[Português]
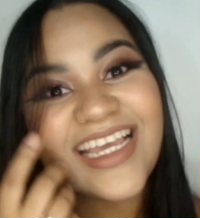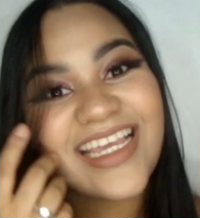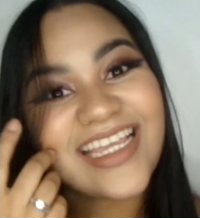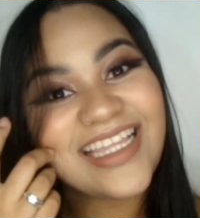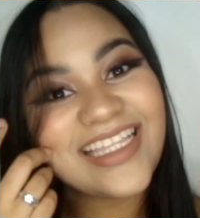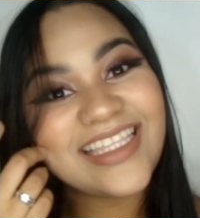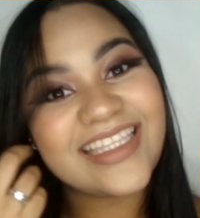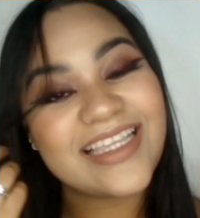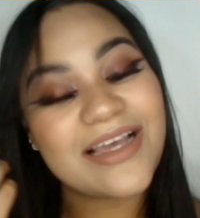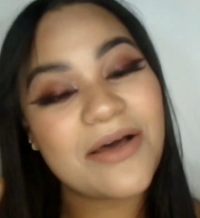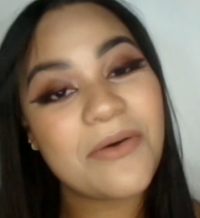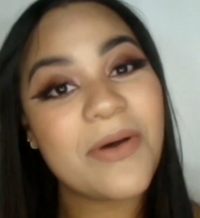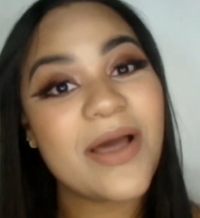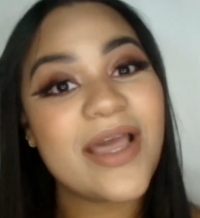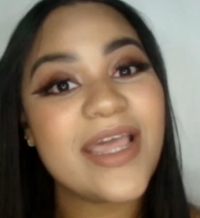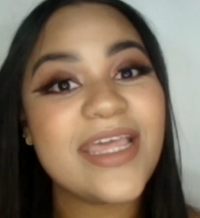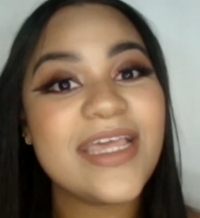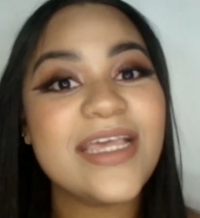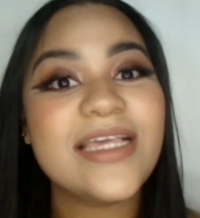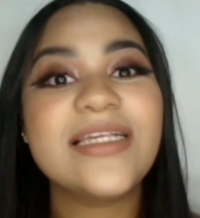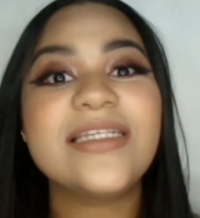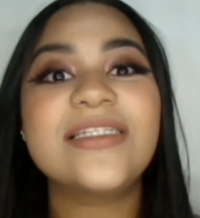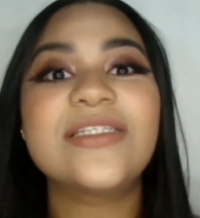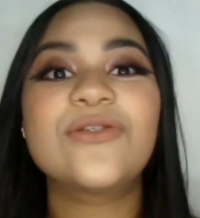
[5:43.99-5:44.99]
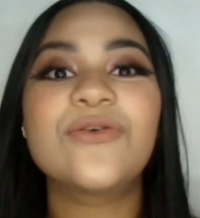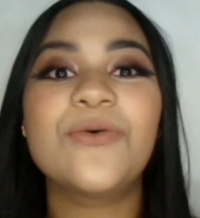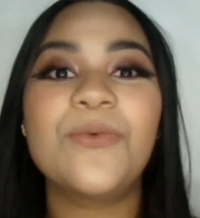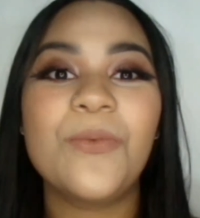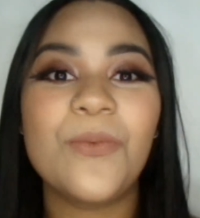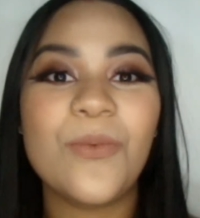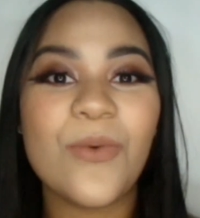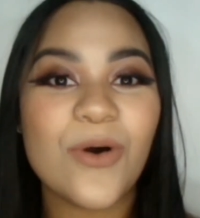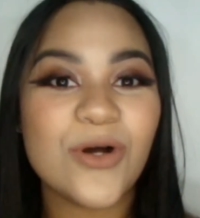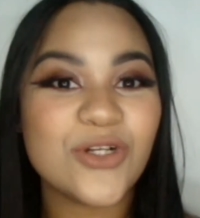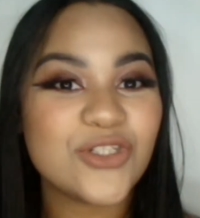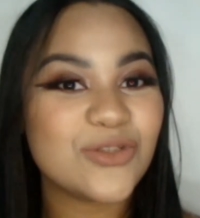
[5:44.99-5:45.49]
Então é isso,
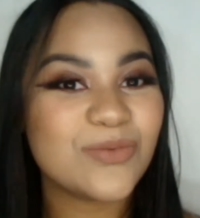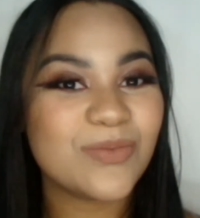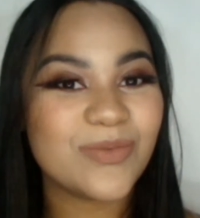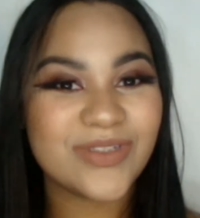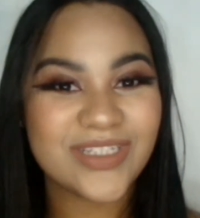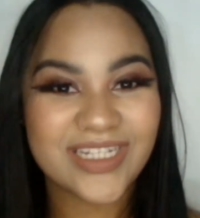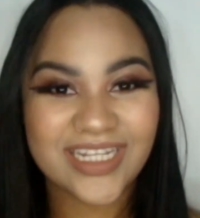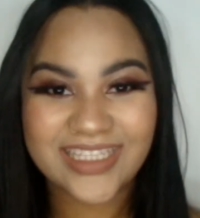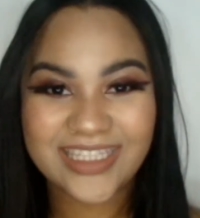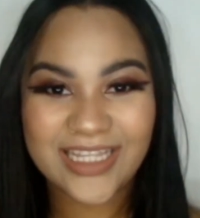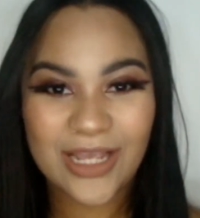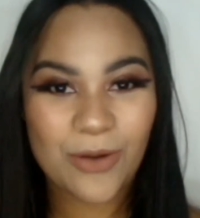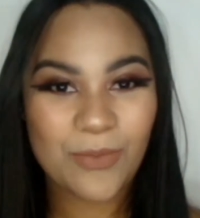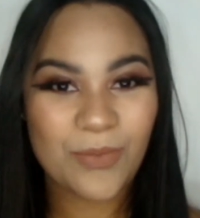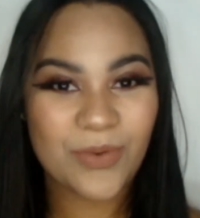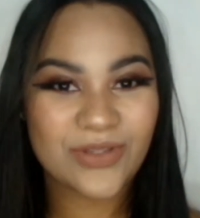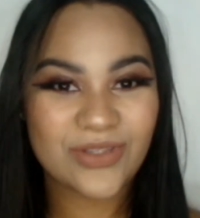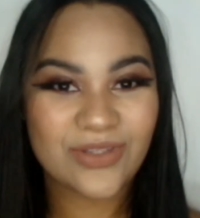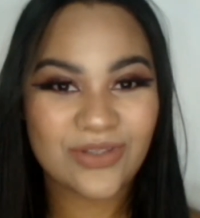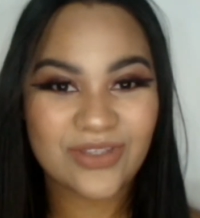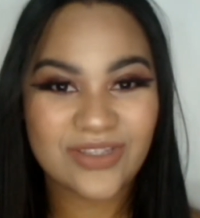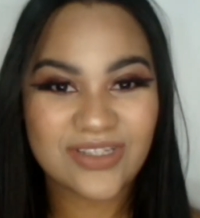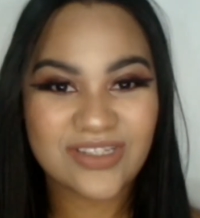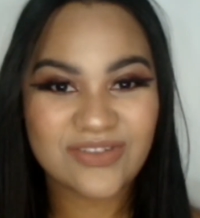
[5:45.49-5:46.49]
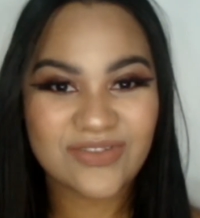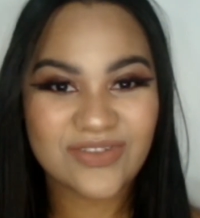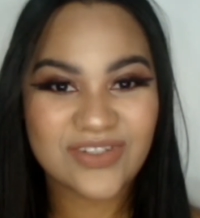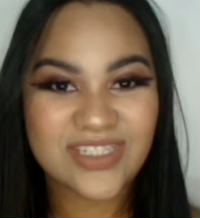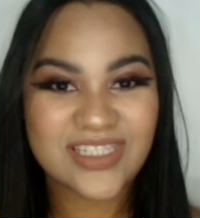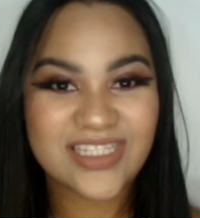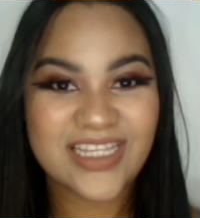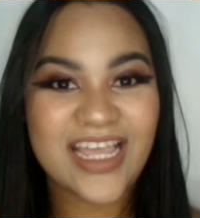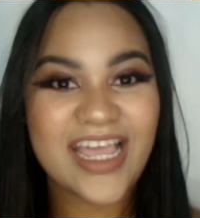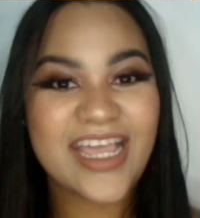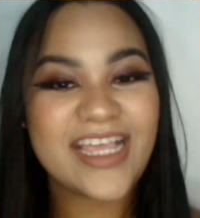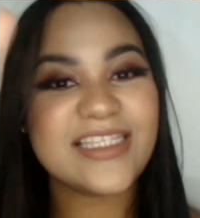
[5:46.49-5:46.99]
um ótimo Natal pra todas
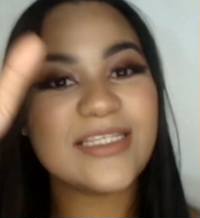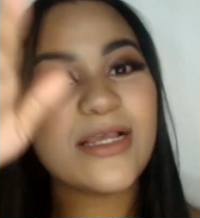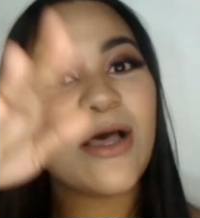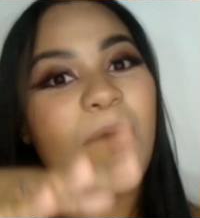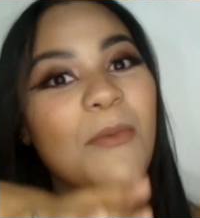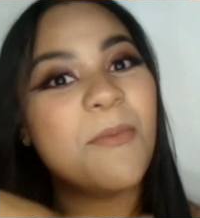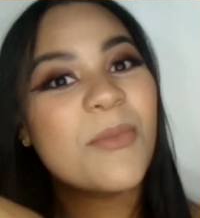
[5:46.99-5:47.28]
vocês.